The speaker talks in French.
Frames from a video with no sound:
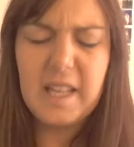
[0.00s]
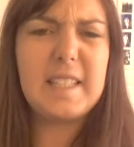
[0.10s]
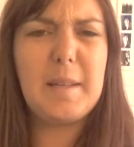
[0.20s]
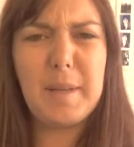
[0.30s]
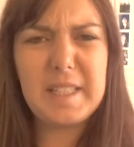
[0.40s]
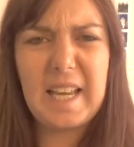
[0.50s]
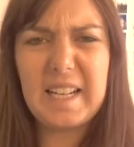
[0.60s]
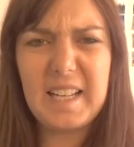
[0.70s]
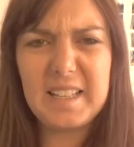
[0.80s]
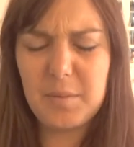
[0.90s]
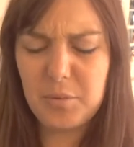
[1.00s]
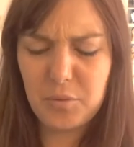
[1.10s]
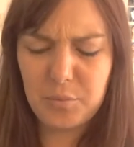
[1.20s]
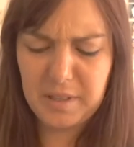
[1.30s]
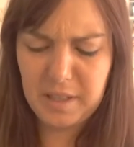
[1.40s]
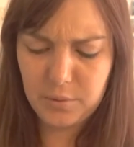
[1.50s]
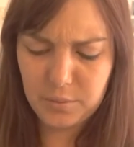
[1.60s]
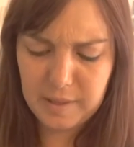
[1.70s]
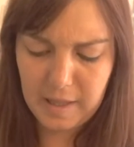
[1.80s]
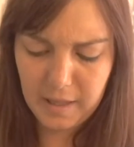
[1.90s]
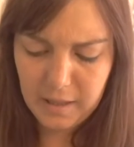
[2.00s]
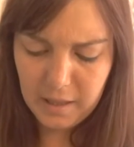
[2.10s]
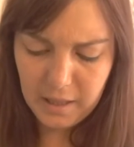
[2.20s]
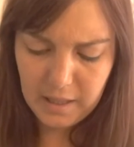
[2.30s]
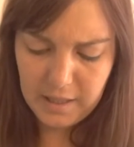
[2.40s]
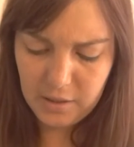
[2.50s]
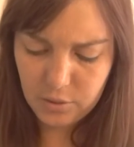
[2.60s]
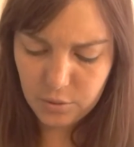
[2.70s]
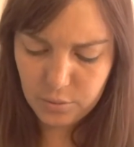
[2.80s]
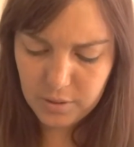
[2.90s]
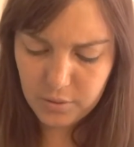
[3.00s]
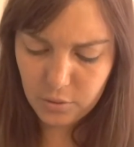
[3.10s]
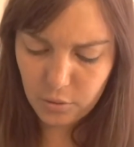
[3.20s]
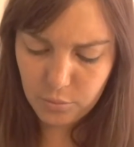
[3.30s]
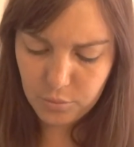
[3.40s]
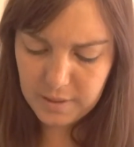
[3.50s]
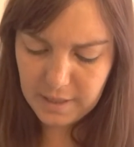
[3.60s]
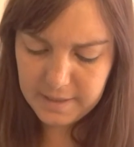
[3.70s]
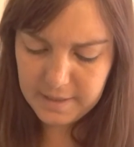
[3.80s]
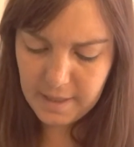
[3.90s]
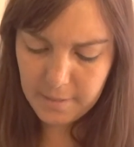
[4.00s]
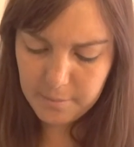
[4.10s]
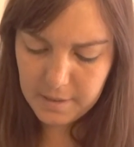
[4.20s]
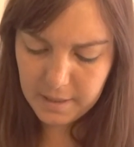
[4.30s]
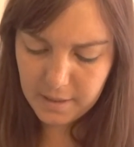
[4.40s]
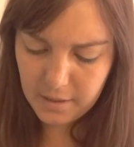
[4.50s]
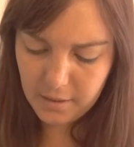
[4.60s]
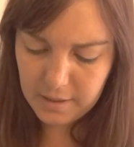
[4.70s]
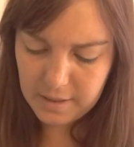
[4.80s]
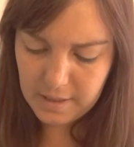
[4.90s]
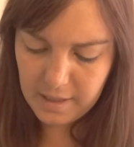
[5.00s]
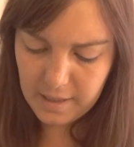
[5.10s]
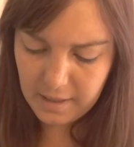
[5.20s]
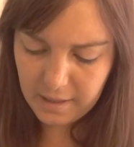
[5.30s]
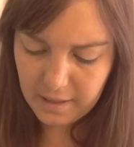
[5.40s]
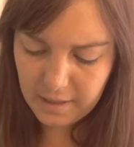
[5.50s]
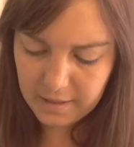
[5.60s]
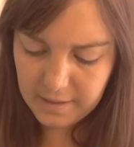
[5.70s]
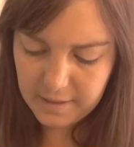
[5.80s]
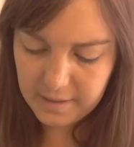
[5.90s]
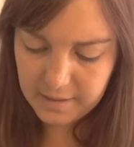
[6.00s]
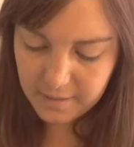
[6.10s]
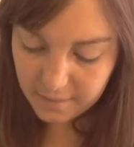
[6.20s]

C'est pas très clair, c'est un peu compliqué tout ça. Et ensuite, le modèle dynamique héraclitéen